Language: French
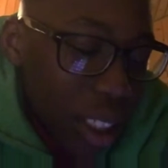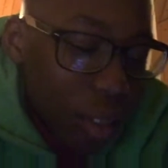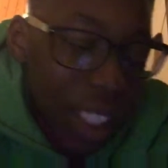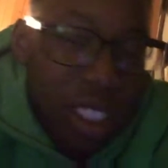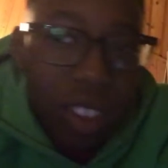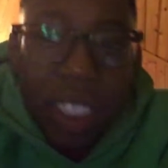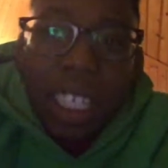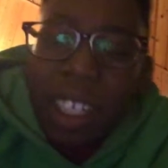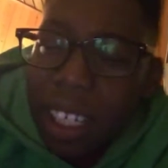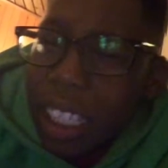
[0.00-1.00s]
on va se
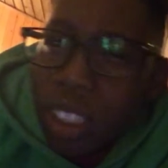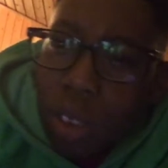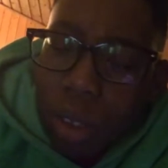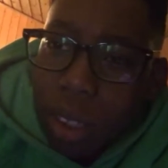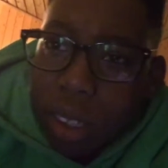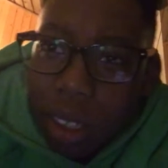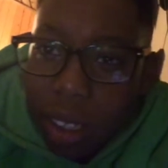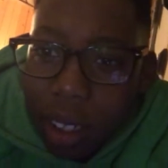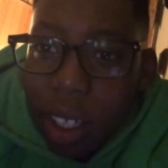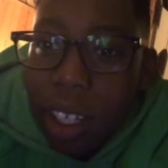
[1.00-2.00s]
lancer, let's go.
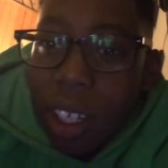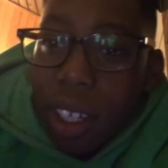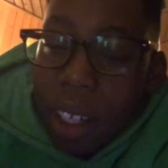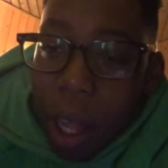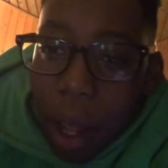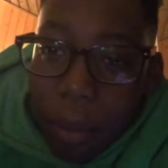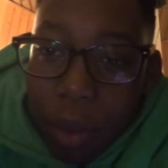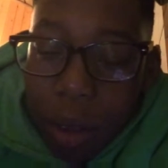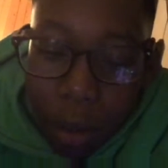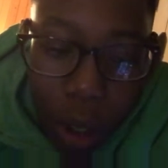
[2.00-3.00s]

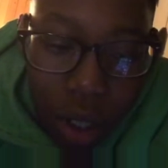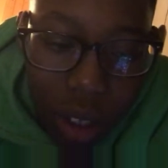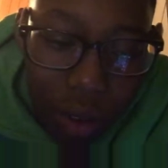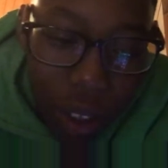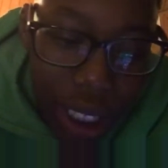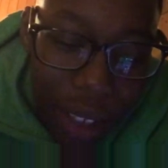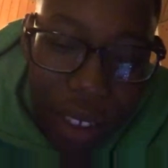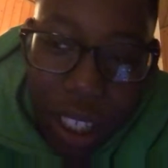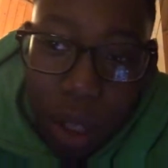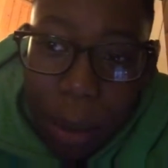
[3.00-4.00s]
Bon, vous le
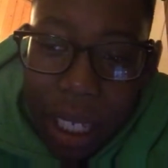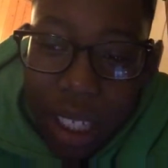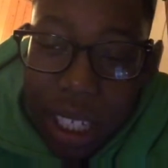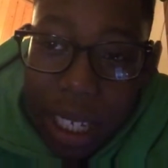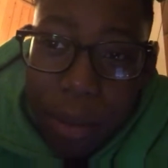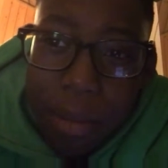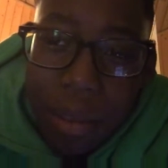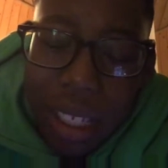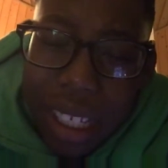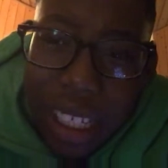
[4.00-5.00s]
savez, demain c'est
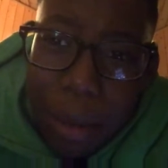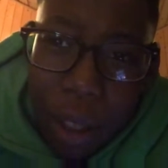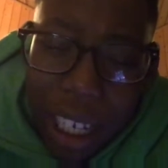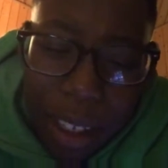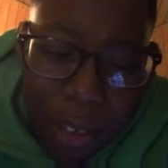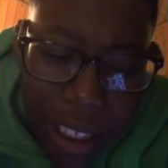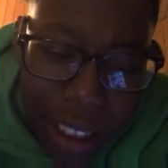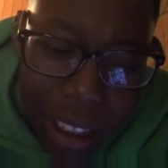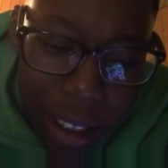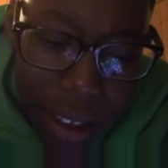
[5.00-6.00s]
c'est mon
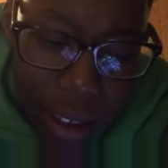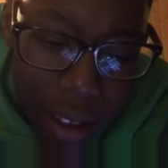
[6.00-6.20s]
anniversaire.